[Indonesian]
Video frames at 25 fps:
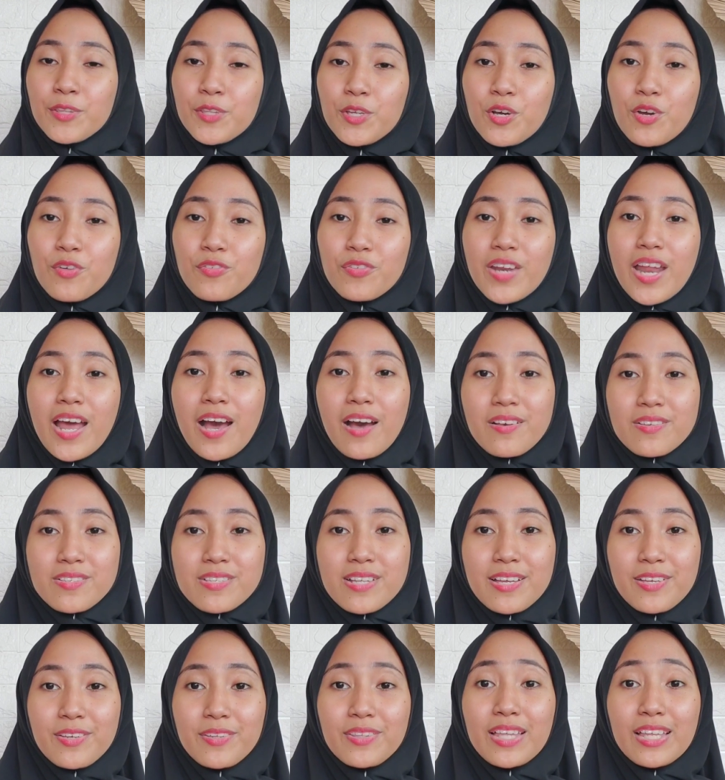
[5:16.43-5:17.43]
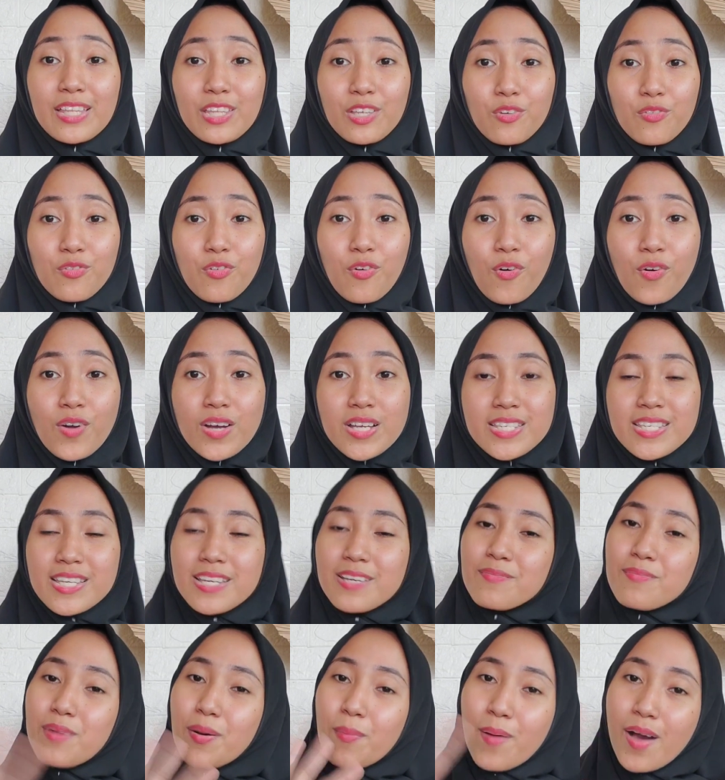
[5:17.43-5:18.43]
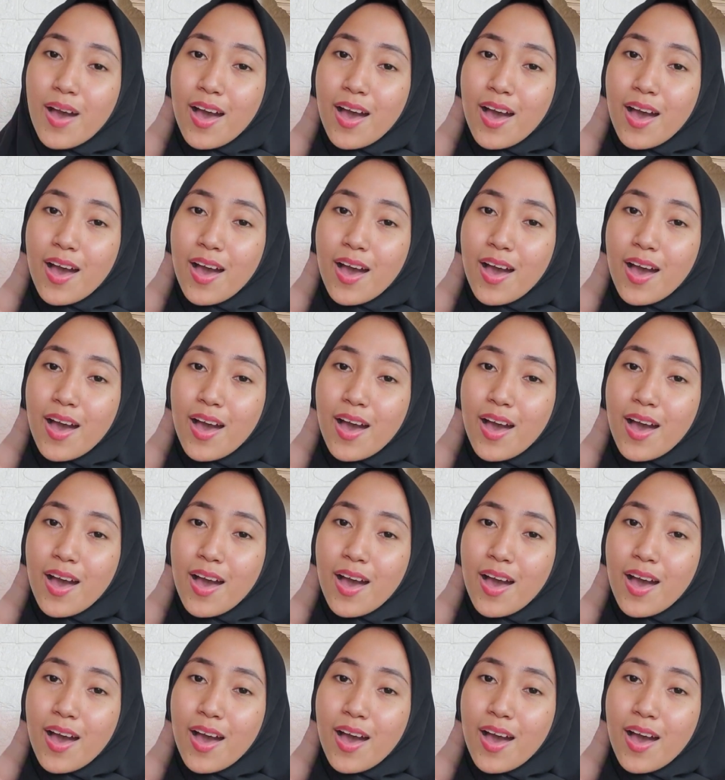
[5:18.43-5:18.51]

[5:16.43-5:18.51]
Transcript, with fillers: Tunggu video aku selanjutnya. Thank you for watching. Bye